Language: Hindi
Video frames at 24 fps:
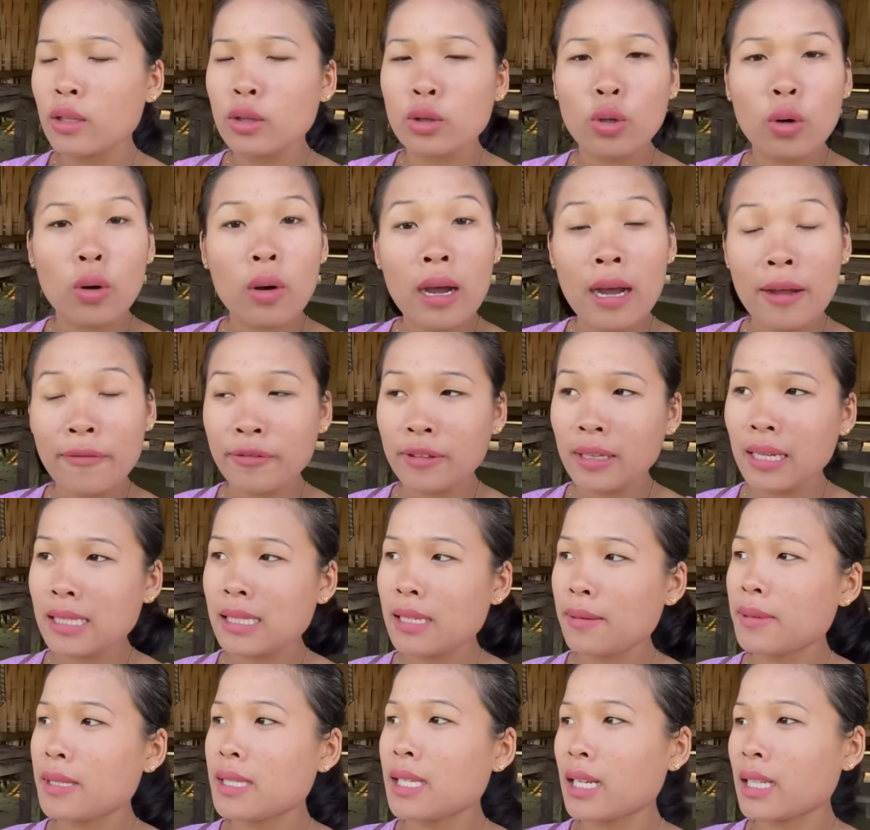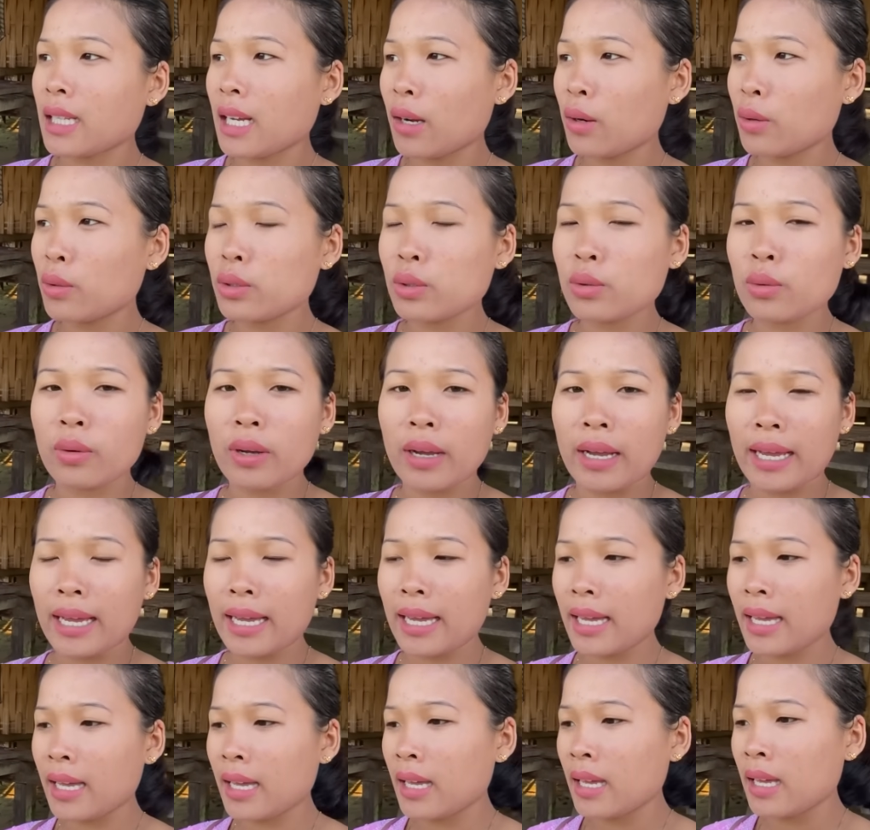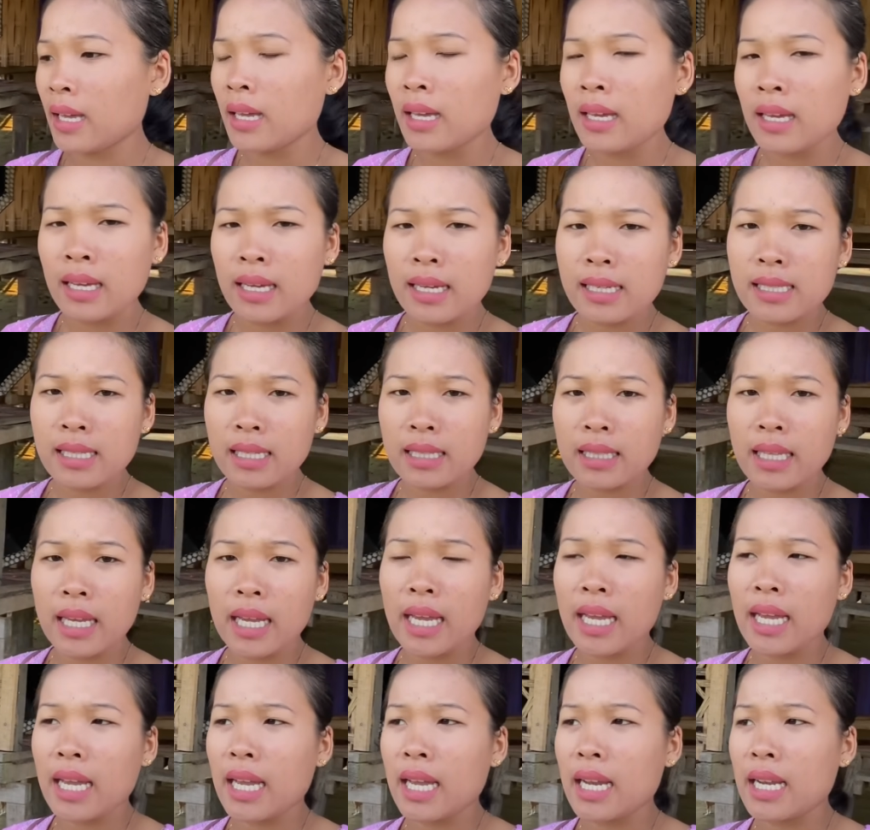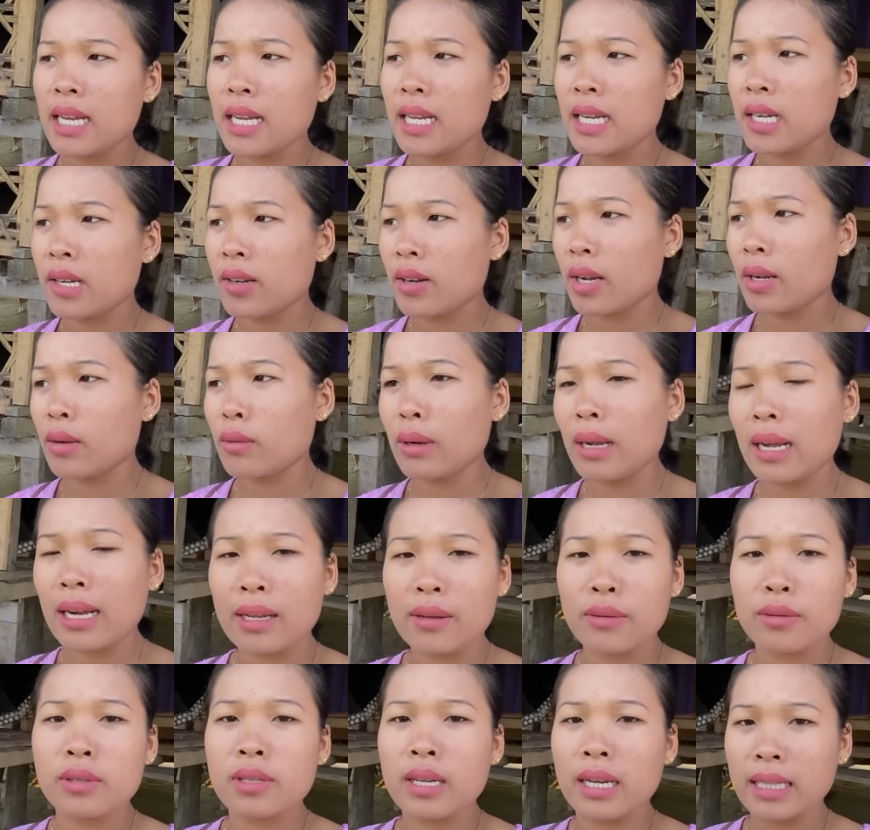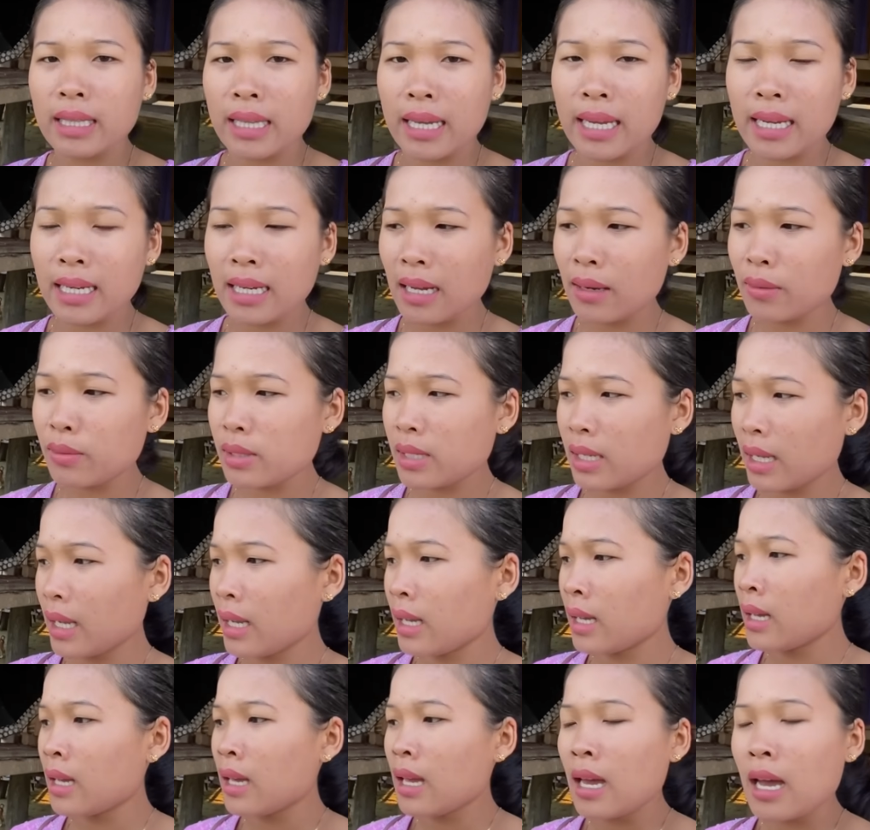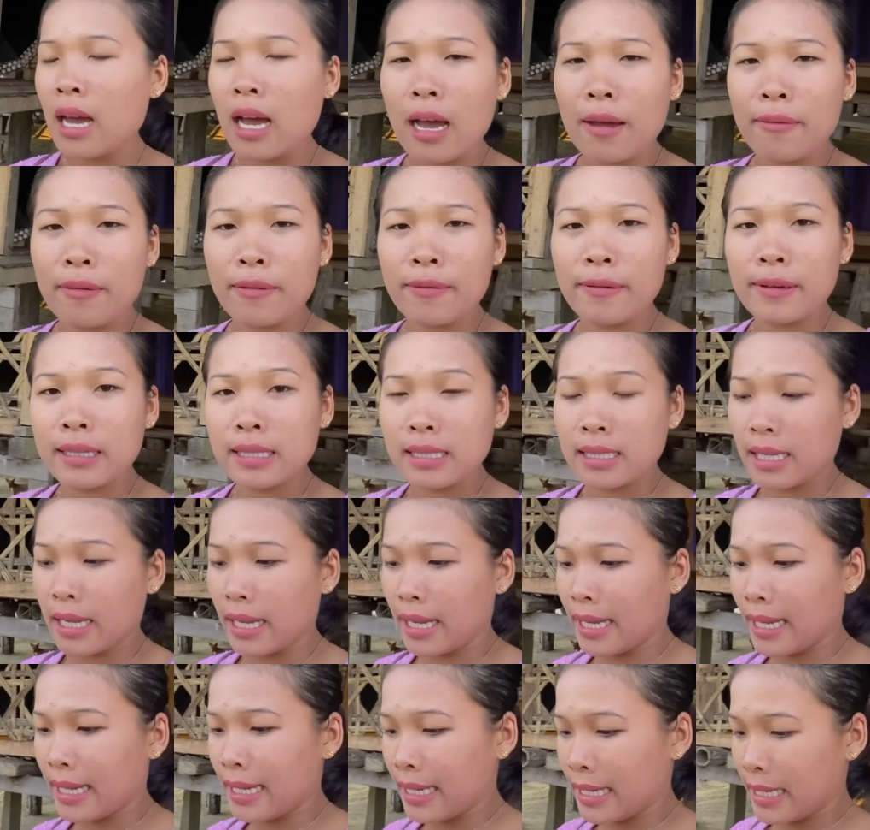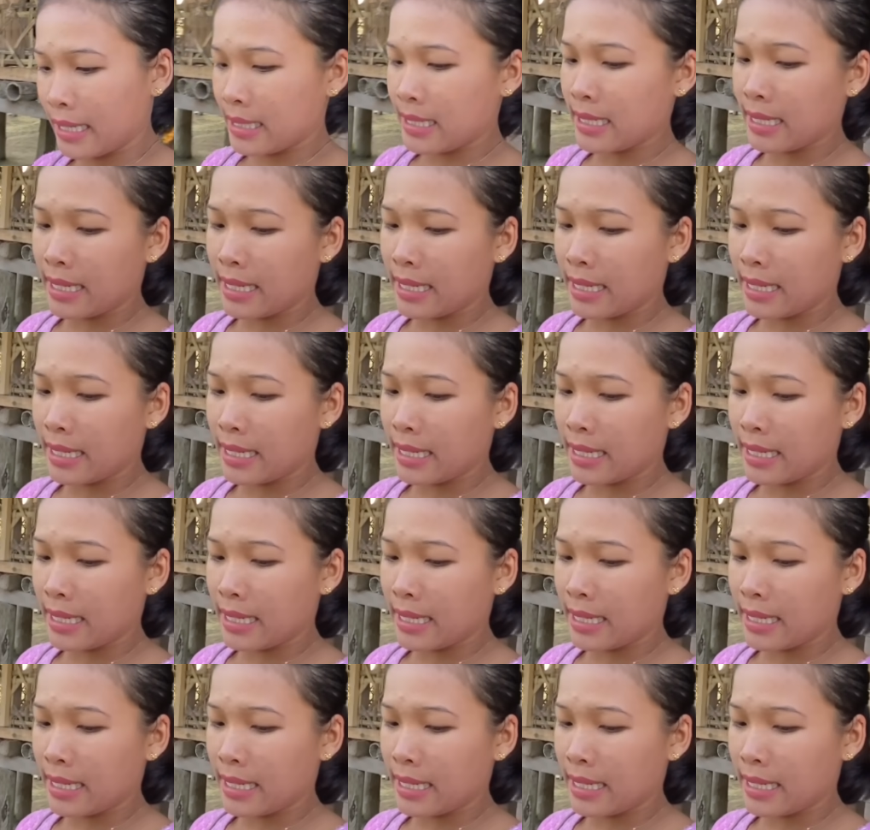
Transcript: दो हफ्ता से भी ज़्यादा हो चुका है इसे डेली रेगुलर यूज़ करते हैं ना उसे अभी फिर से एक जी